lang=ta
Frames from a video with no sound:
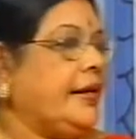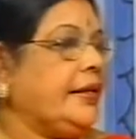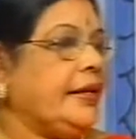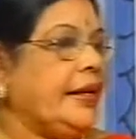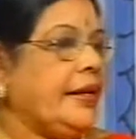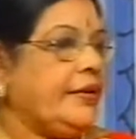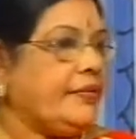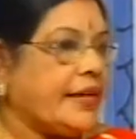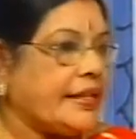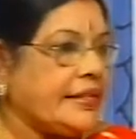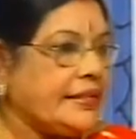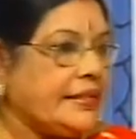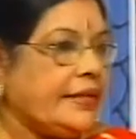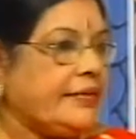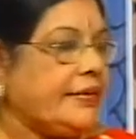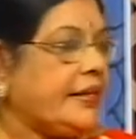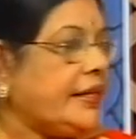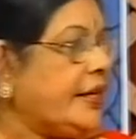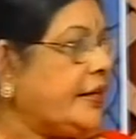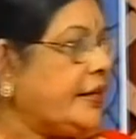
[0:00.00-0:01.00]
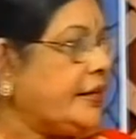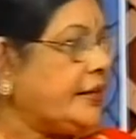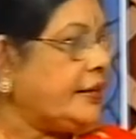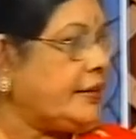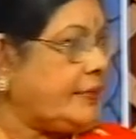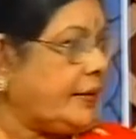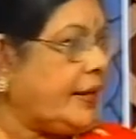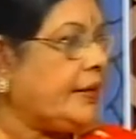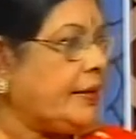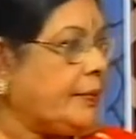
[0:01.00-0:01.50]
அதே நேரத்தில் வசந்தவல்லி
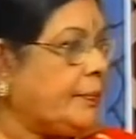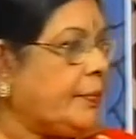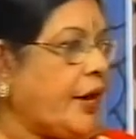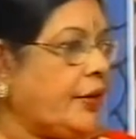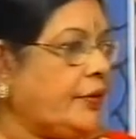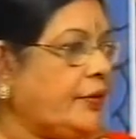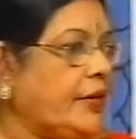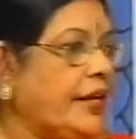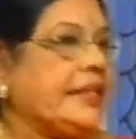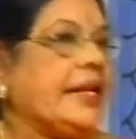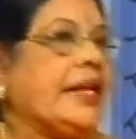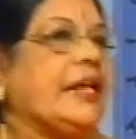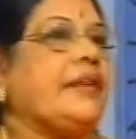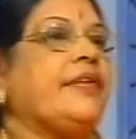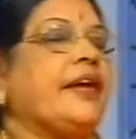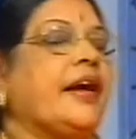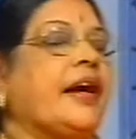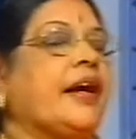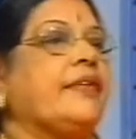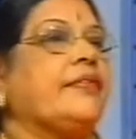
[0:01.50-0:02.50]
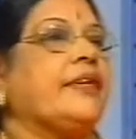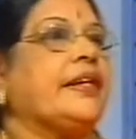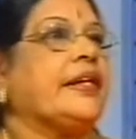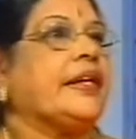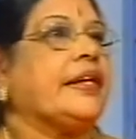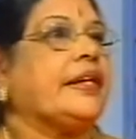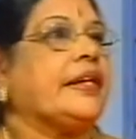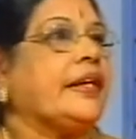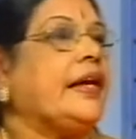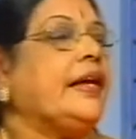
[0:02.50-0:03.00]
என்று அந்த பாட்டுடை தலைவியாக
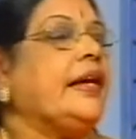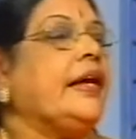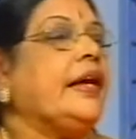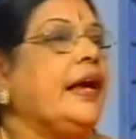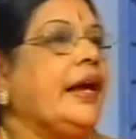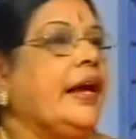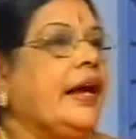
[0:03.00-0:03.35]
வருகின்ற